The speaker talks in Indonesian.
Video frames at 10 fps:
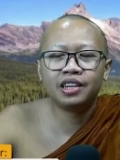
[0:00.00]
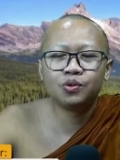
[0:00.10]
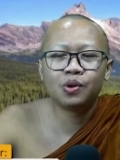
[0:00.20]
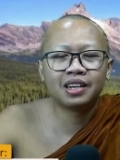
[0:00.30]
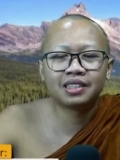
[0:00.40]

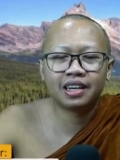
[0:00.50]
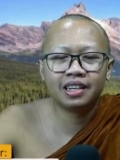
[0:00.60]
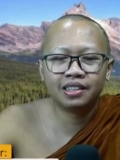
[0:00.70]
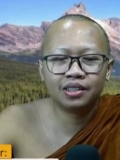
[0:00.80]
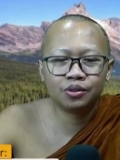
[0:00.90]
Duangsa
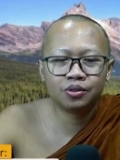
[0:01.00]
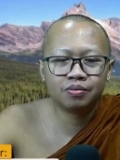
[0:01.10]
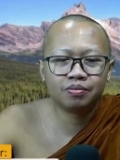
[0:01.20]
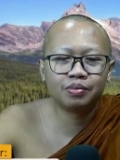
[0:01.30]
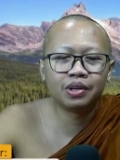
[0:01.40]
itu
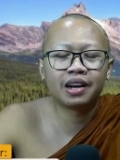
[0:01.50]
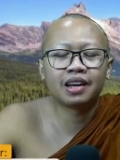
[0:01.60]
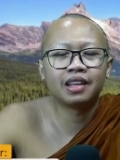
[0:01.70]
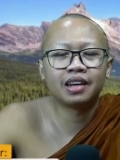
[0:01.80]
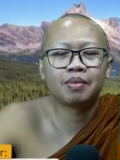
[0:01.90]

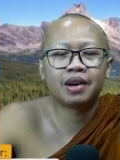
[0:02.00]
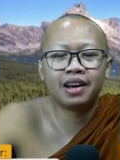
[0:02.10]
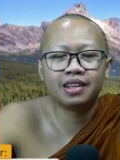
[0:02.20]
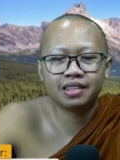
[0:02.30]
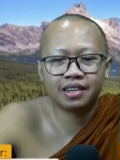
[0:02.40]
berkata
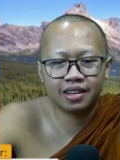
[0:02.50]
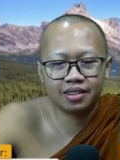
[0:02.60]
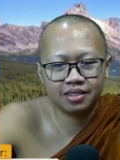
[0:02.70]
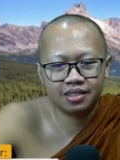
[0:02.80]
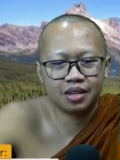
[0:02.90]
kepadanya,
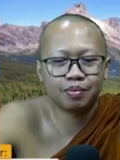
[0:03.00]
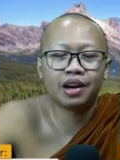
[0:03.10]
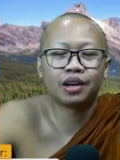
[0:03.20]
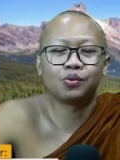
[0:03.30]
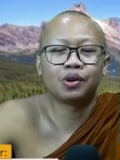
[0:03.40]
kepada
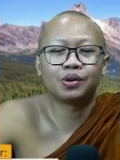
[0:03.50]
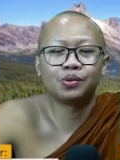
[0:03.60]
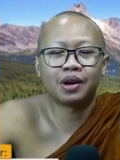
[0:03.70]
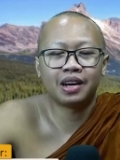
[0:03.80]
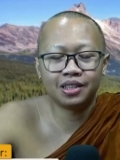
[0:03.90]

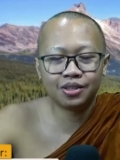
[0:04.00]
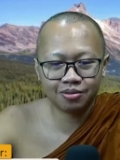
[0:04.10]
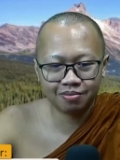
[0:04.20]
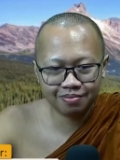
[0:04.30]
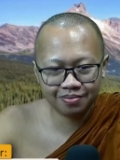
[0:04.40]
kura-kura itu.
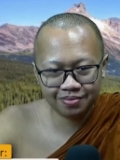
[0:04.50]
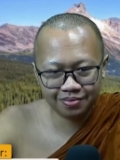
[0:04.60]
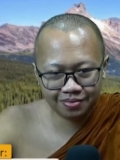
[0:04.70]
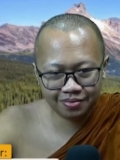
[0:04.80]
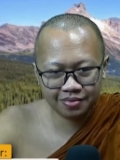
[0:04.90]

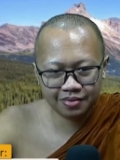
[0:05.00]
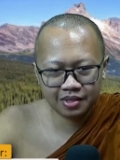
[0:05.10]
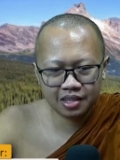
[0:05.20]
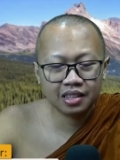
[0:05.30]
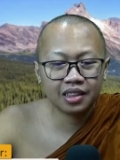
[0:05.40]

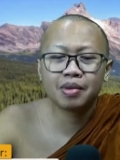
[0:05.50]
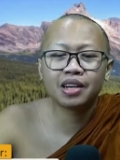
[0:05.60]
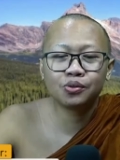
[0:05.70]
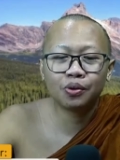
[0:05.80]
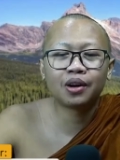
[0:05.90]
Teman
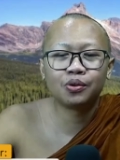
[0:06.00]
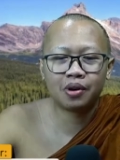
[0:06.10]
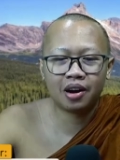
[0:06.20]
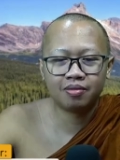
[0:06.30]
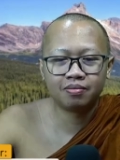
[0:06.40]

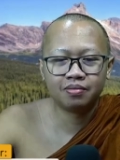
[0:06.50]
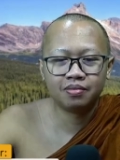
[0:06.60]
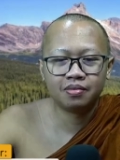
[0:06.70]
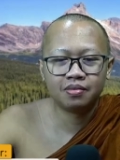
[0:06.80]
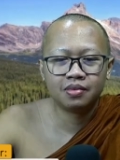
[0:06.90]
kura-kura,
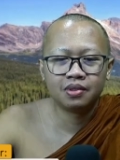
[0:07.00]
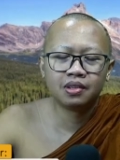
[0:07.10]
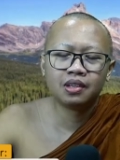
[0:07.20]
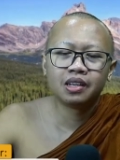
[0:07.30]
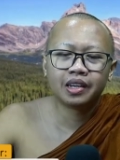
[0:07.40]

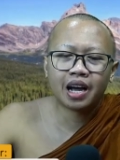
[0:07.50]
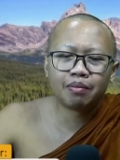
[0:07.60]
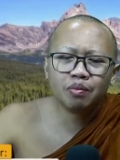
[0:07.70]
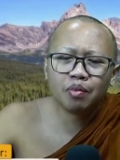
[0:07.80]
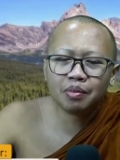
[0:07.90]

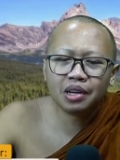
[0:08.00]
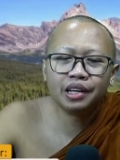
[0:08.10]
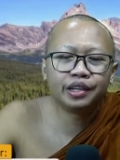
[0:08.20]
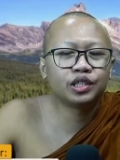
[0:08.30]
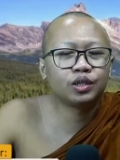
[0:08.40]
kami
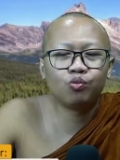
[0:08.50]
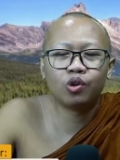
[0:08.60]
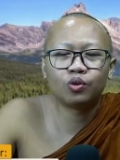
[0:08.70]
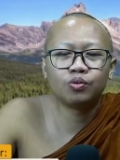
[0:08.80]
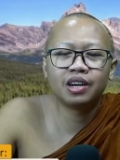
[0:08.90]
memiliki
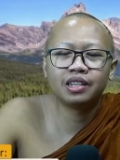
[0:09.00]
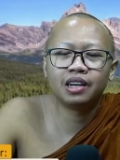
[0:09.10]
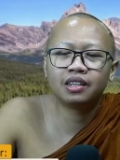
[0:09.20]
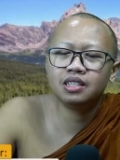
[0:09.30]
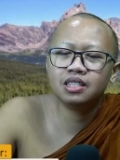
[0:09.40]
sebuah rumah
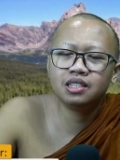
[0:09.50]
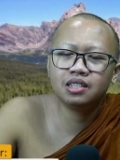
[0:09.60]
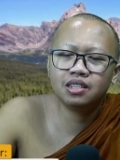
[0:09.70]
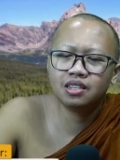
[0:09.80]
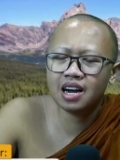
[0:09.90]
yang
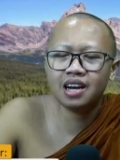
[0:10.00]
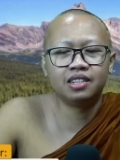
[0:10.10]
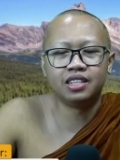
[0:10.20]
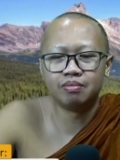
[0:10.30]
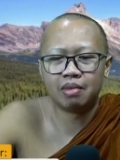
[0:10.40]
indah
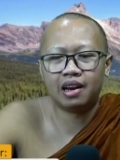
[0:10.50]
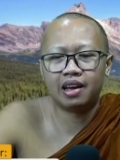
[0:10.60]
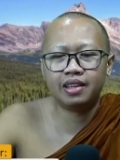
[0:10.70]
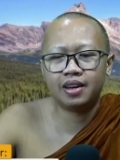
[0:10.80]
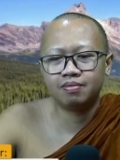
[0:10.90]
di
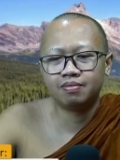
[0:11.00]
Himalaya.